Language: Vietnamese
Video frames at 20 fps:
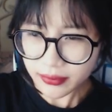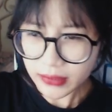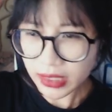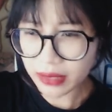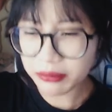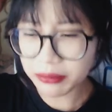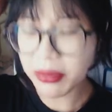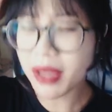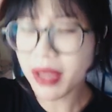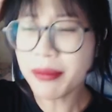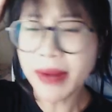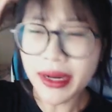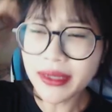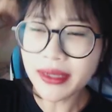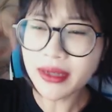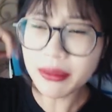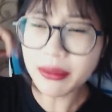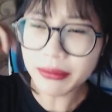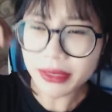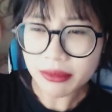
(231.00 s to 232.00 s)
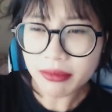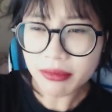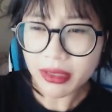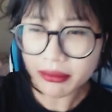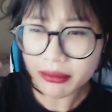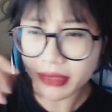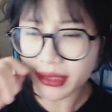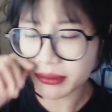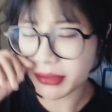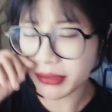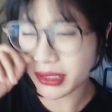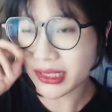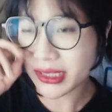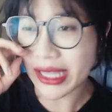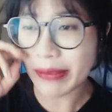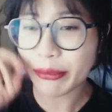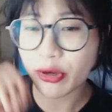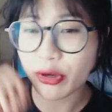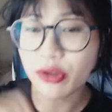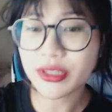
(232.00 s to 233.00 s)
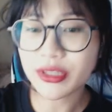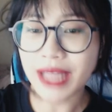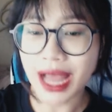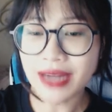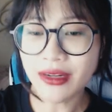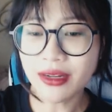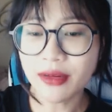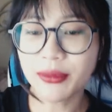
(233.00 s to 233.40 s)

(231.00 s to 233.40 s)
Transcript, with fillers: mấy bữa nữa mình mình mình mình xem nó có tán không